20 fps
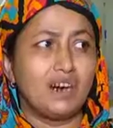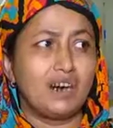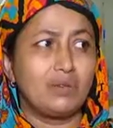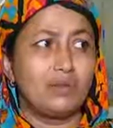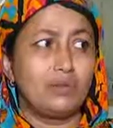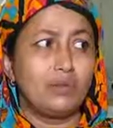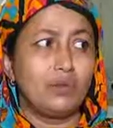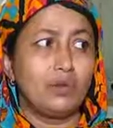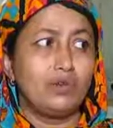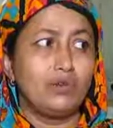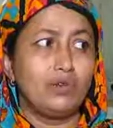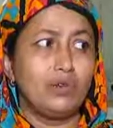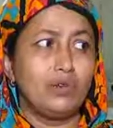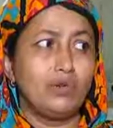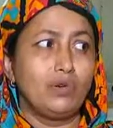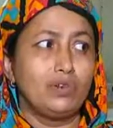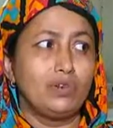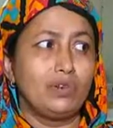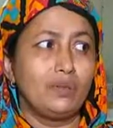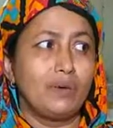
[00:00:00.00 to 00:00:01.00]
যারা দৌড়াদৌড়ি
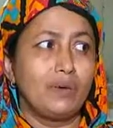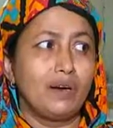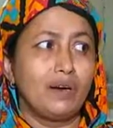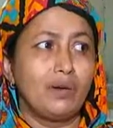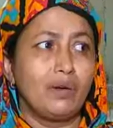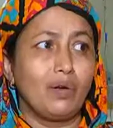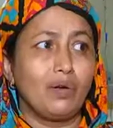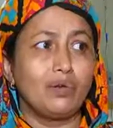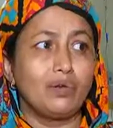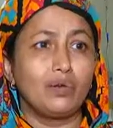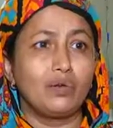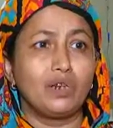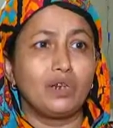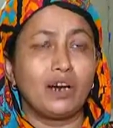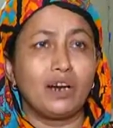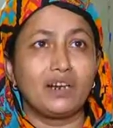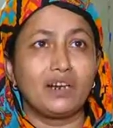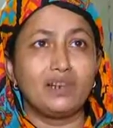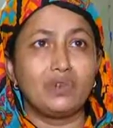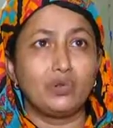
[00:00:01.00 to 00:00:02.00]
করতে পারে হয়তো
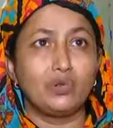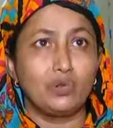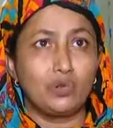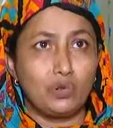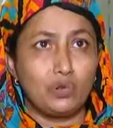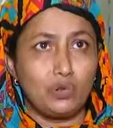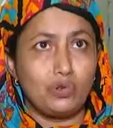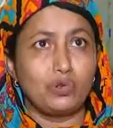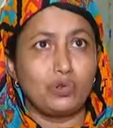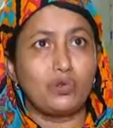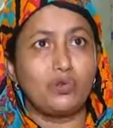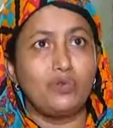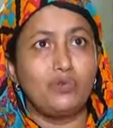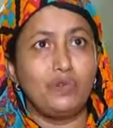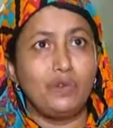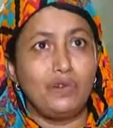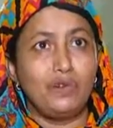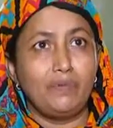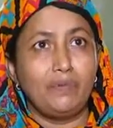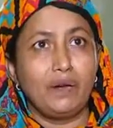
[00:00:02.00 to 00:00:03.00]
তারা কিছু ওষুধ টষুধ
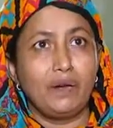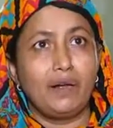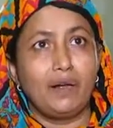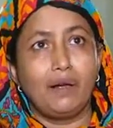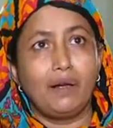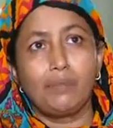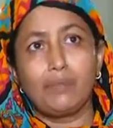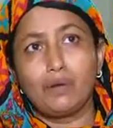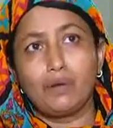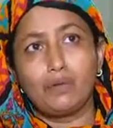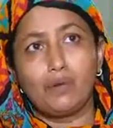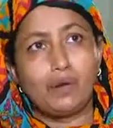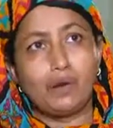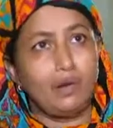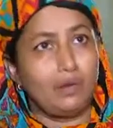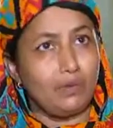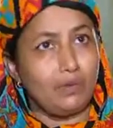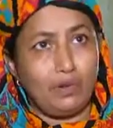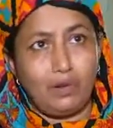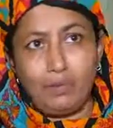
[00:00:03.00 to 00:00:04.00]
ফ্রি পায় আমরা তো আর
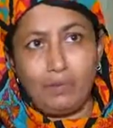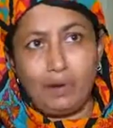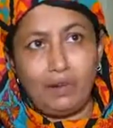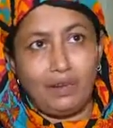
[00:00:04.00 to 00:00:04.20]
এতটা